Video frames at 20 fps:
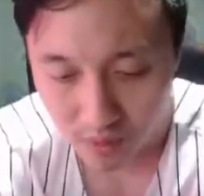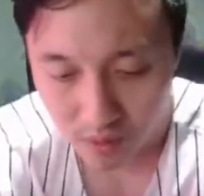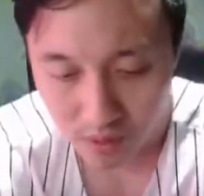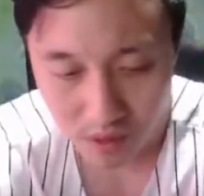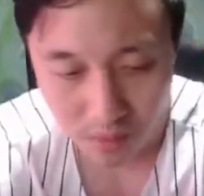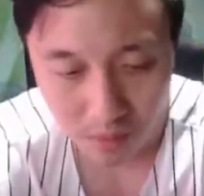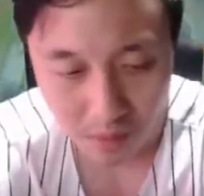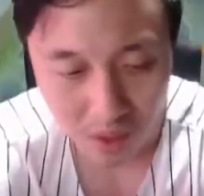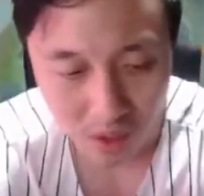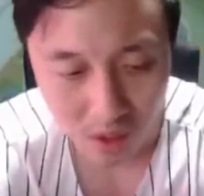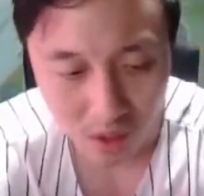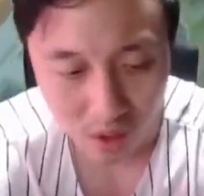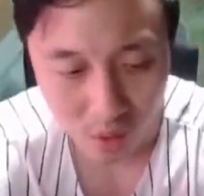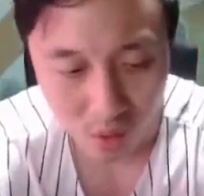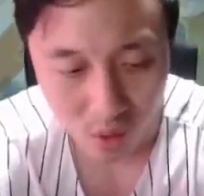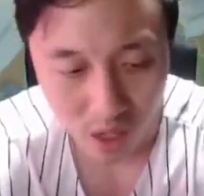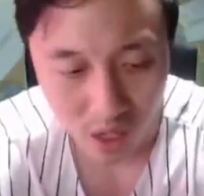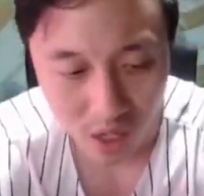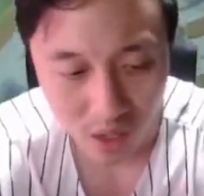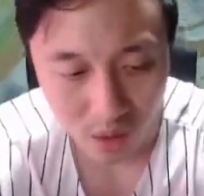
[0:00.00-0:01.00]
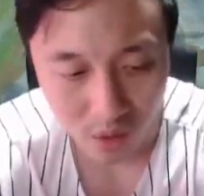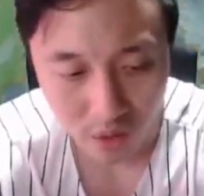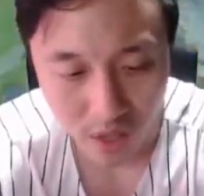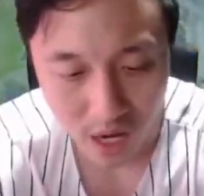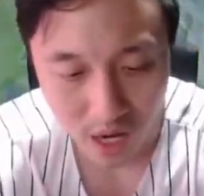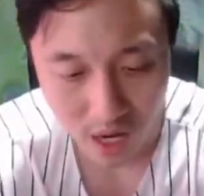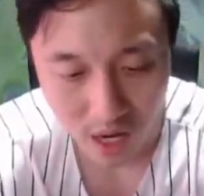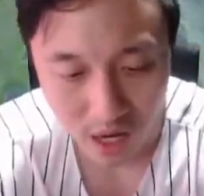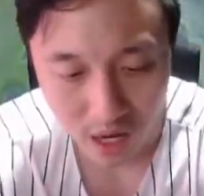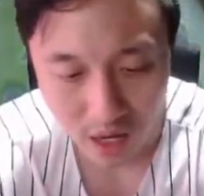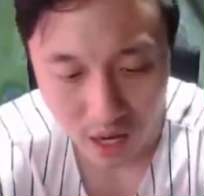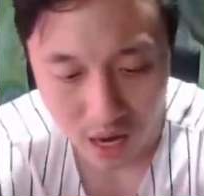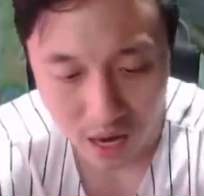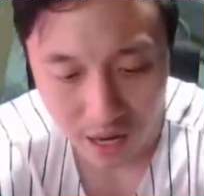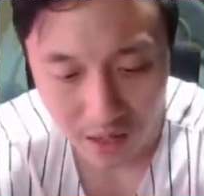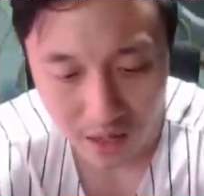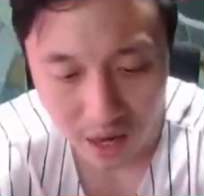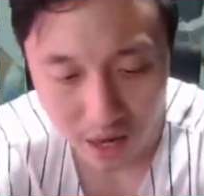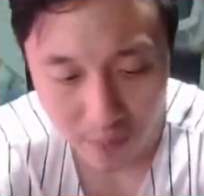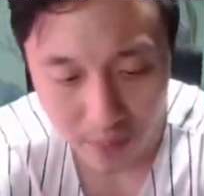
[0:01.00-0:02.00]
Tapi kalau gue udah nggak
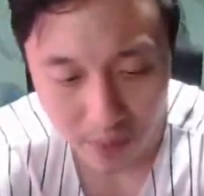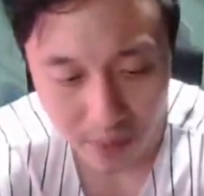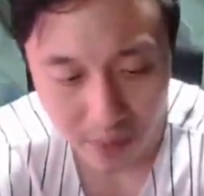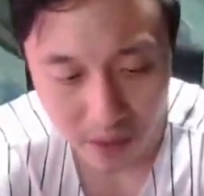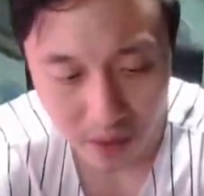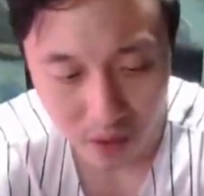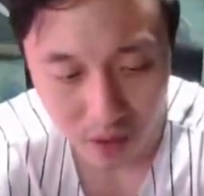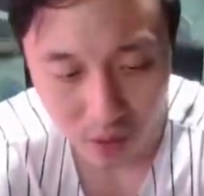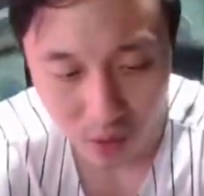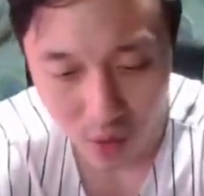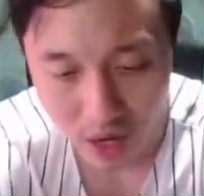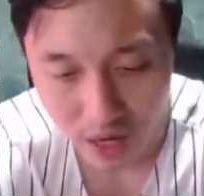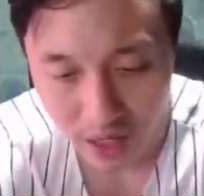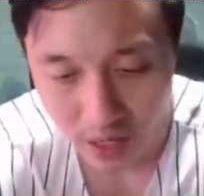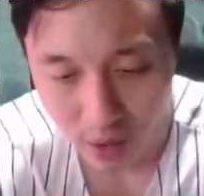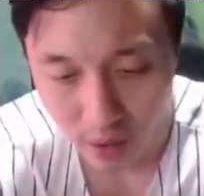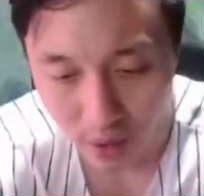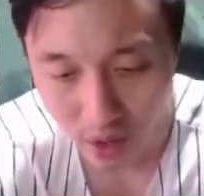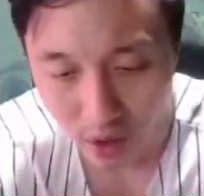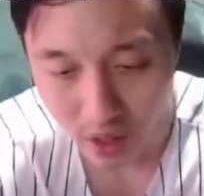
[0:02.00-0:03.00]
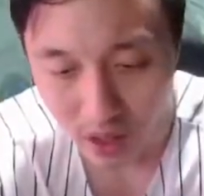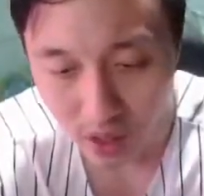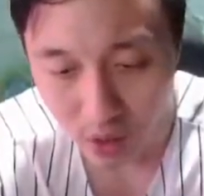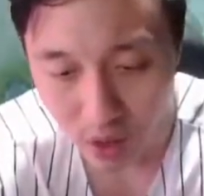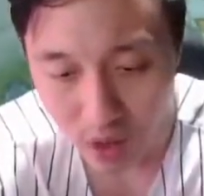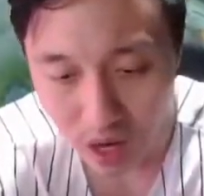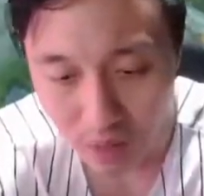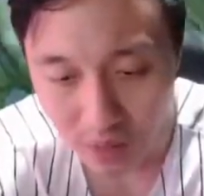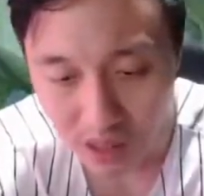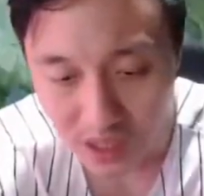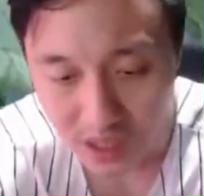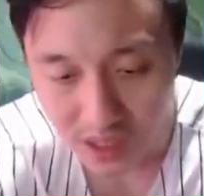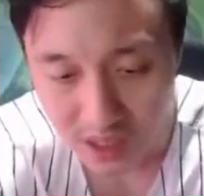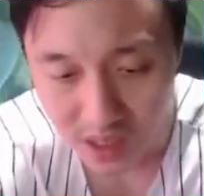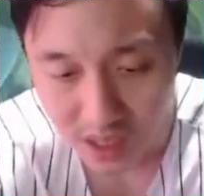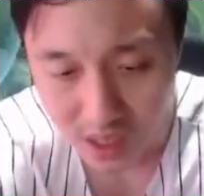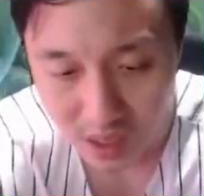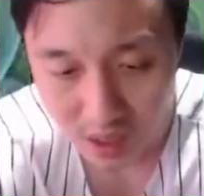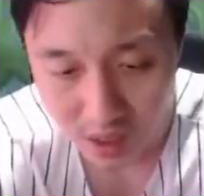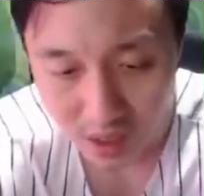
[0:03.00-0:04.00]
ada apa namanya, kalau gue nggak ada WON, gue nggak bisa sih.